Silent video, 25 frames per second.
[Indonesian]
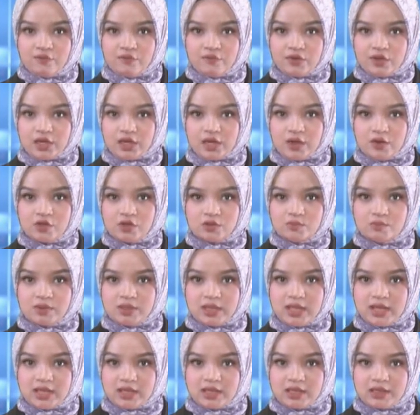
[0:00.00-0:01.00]
Firdaus
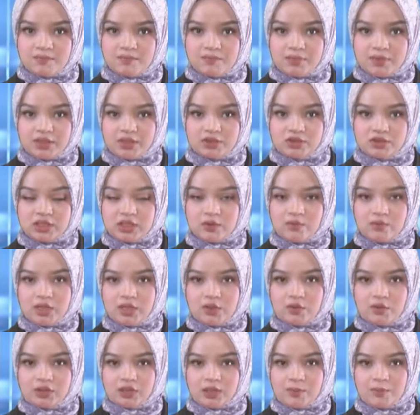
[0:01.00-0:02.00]
berharap PJ
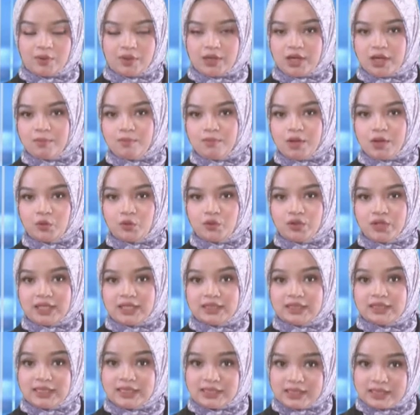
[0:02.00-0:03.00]
Wali Kota Pekanbaru
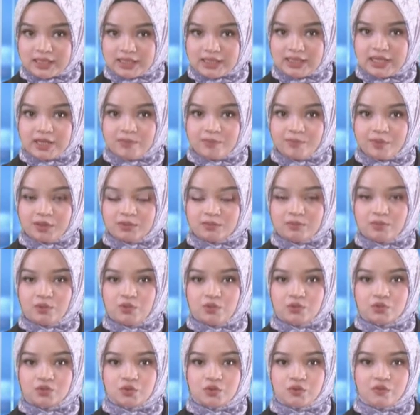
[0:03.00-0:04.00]
nantinya dapat
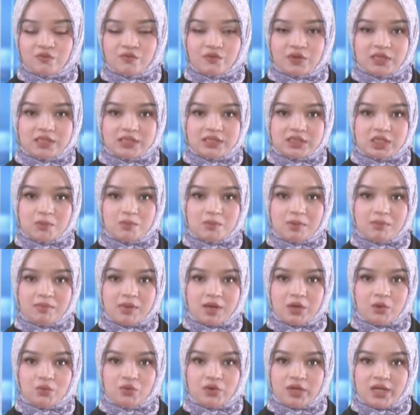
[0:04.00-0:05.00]
mengusung visi
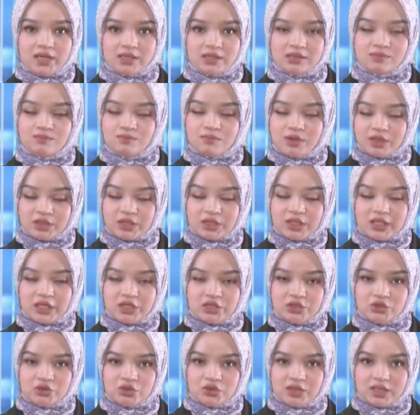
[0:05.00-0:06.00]
pembangunan
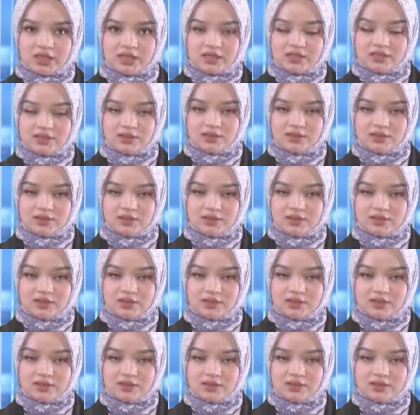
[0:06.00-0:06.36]
berkelanjutan.